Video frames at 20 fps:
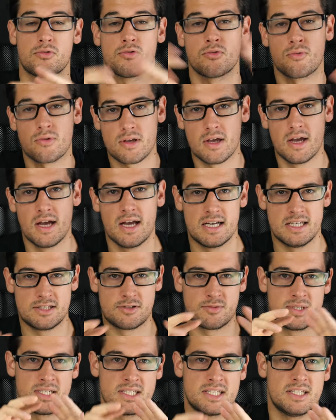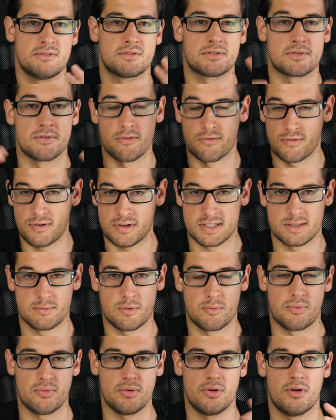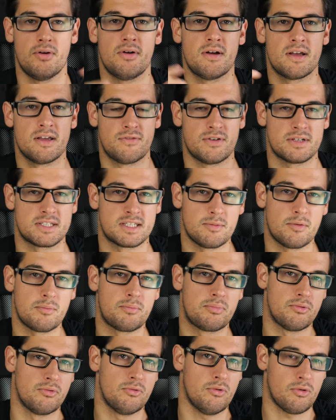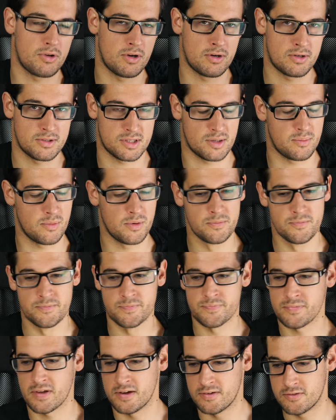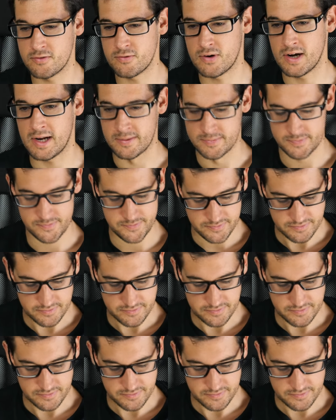Donc les objectifs seront forcément plus grands et forcément plus lourds dans l'ensemble. Donc voilà.